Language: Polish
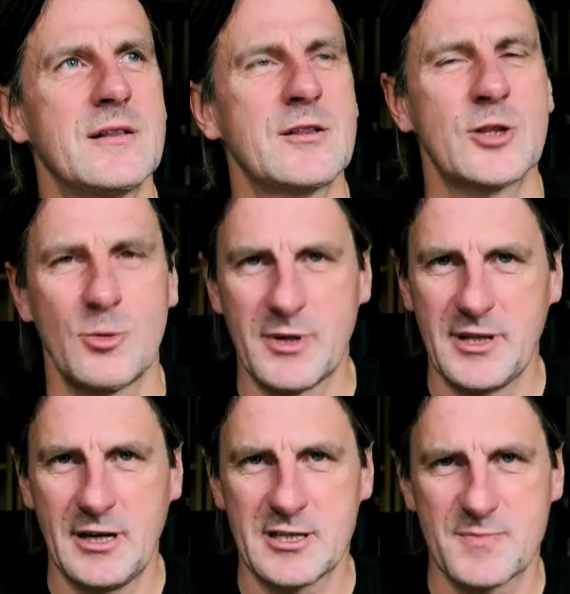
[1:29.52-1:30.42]
To
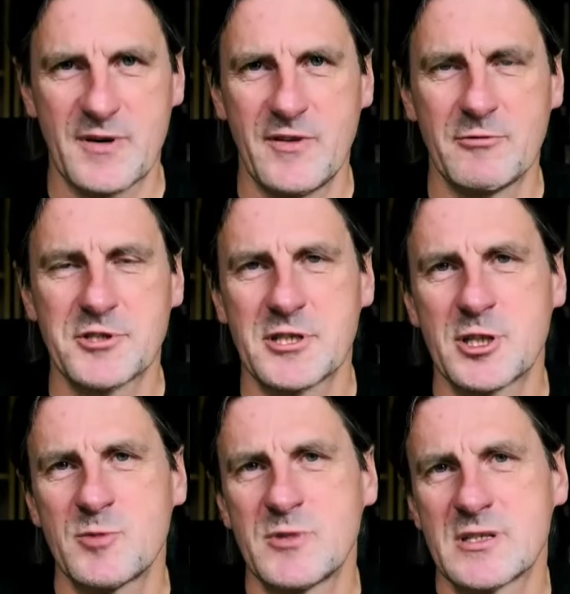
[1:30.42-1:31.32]
badanie sprawiło, że
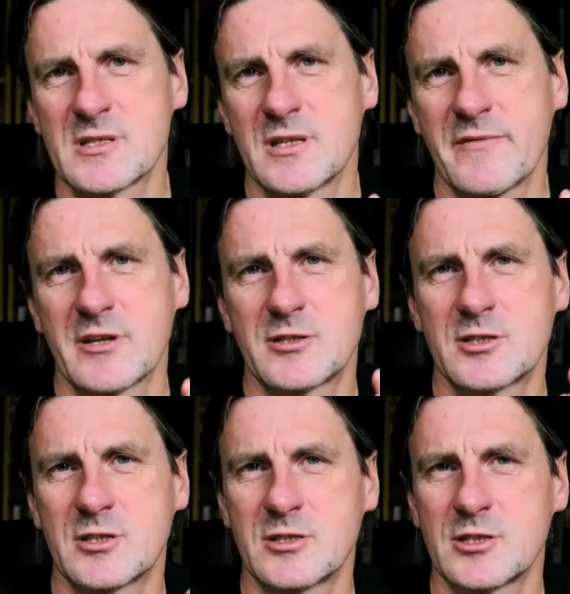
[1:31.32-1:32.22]
zaczęliśmy się zastanawiać,
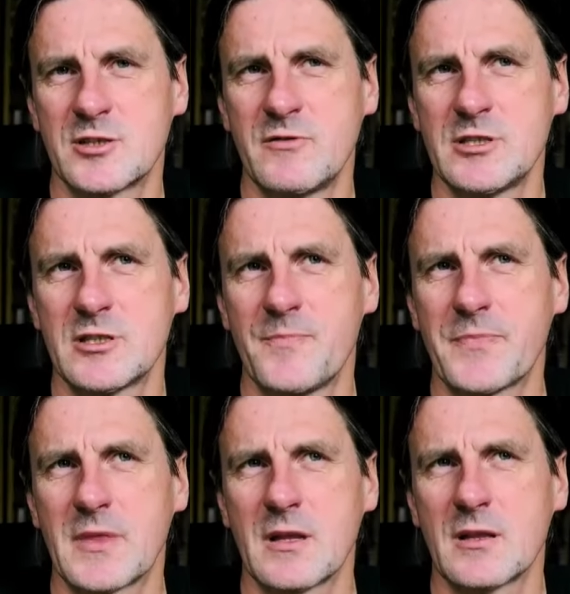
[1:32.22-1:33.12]
czy rzeczywiście
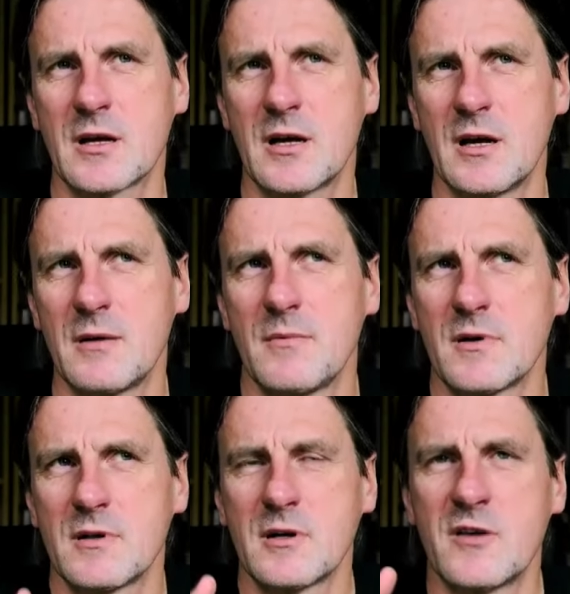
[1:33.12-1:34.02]
taka
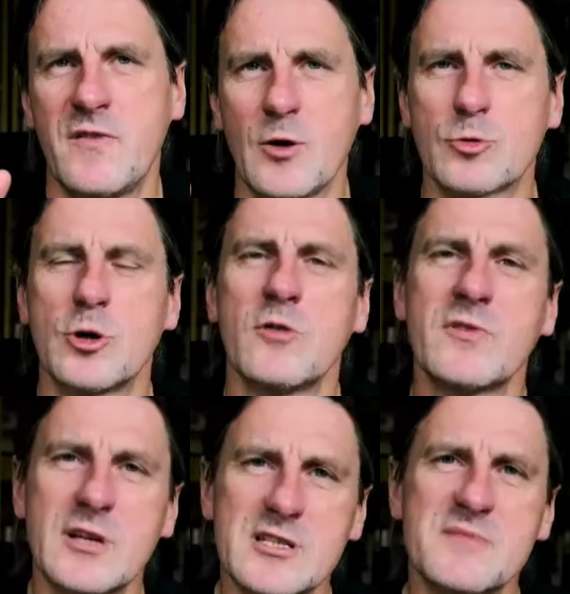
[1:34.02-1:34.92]

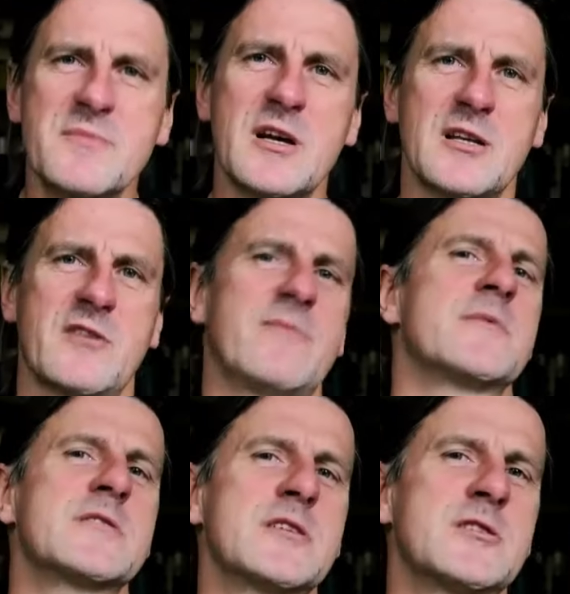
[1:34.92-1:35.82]
gwałtowna zmiana w
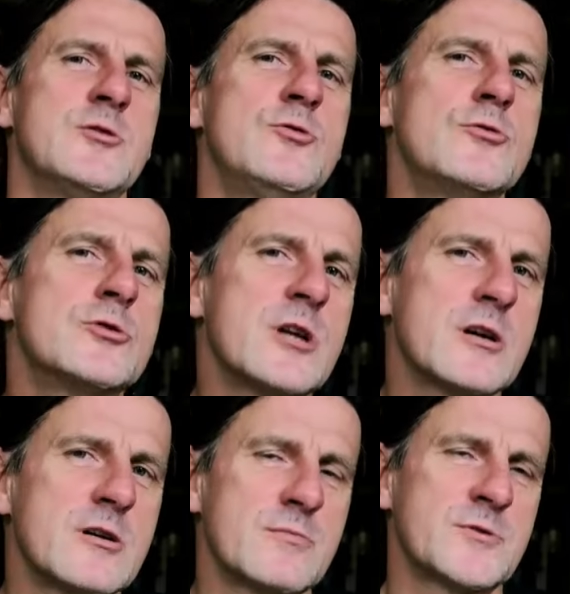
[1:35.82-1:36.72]
postaci
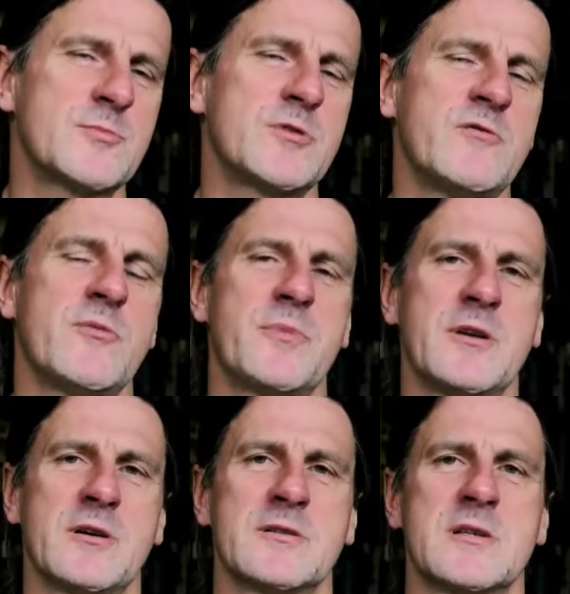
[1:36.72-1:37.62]
dużego przypływu
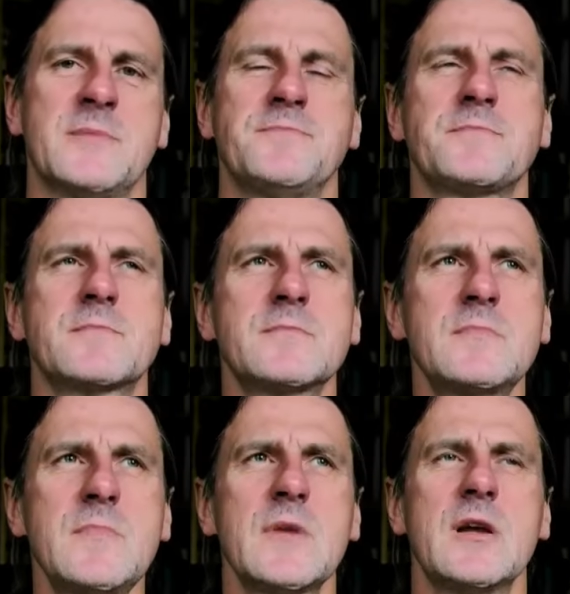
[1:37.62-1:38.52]
pieniądza
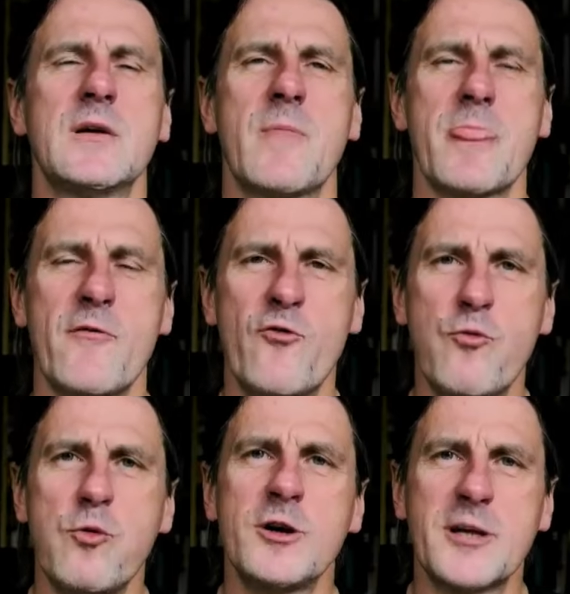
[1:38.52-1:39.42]

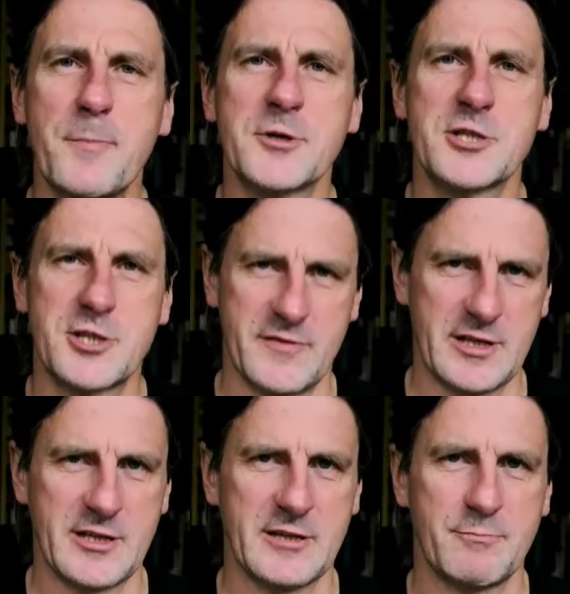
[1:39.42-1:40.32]
wpłynie
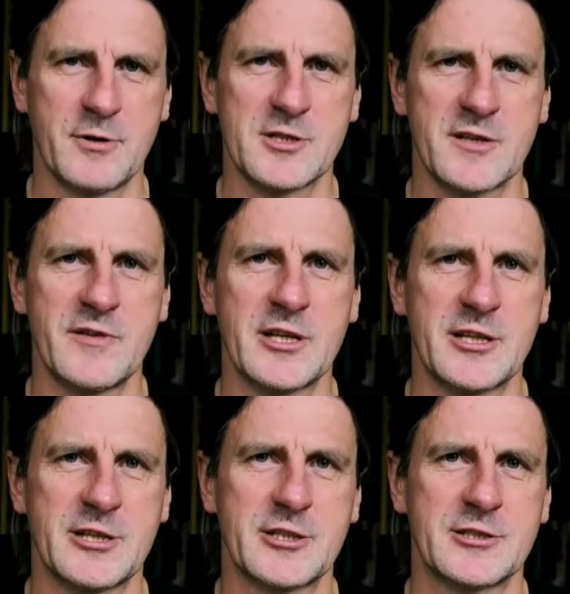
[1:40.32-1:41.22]
pozytywnie, pozytywnie na
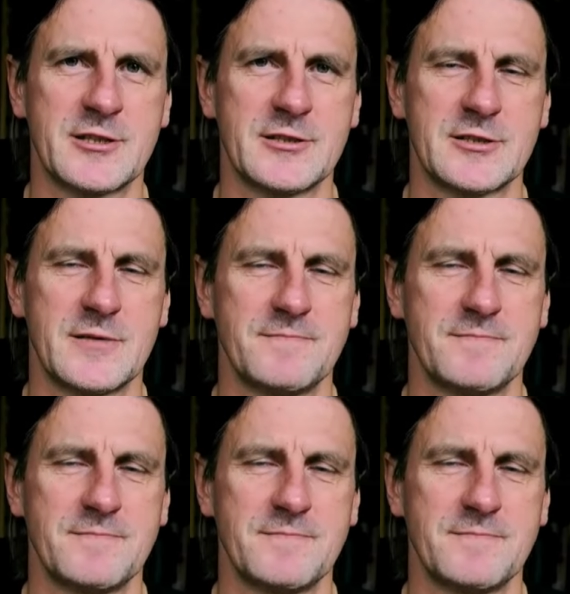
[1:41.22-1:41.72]
nasze szczęście.